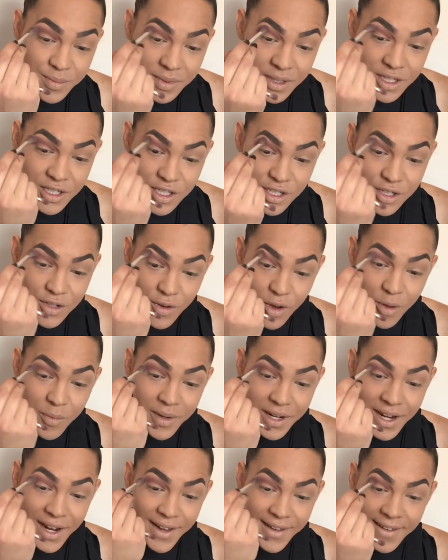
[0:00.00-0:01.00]
Porque a gente não é
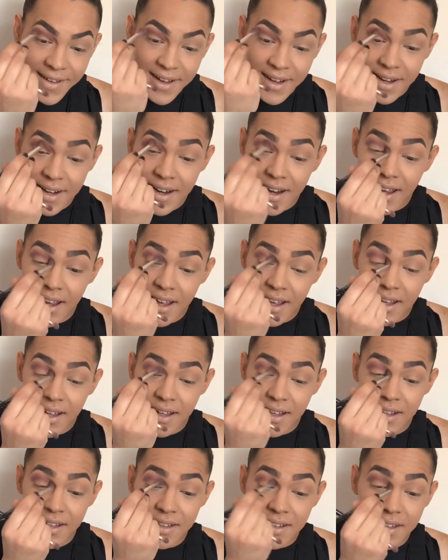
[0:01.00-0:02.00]
obrigada a
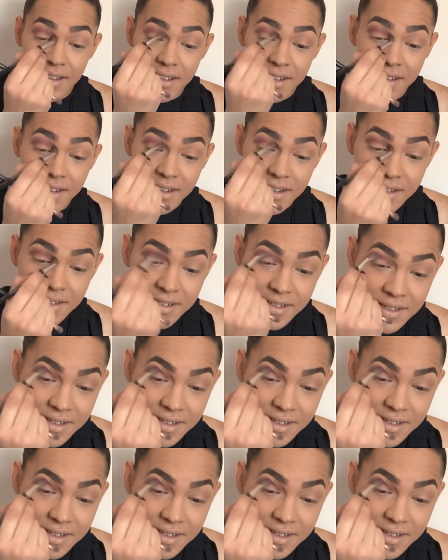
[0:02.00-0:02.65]
nada.